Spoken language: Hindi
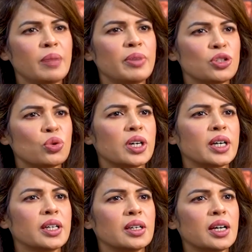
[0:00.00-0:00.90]
एलिमेंट्स को
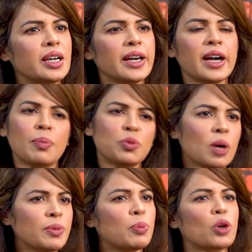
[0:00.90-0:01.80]
कर लिए अब तो
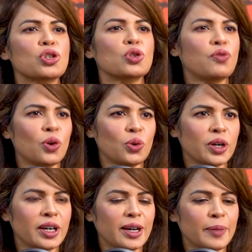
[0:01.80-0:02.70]
आपने प्रोसेस को
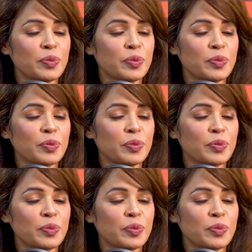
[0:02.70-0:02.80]
बिल्कुल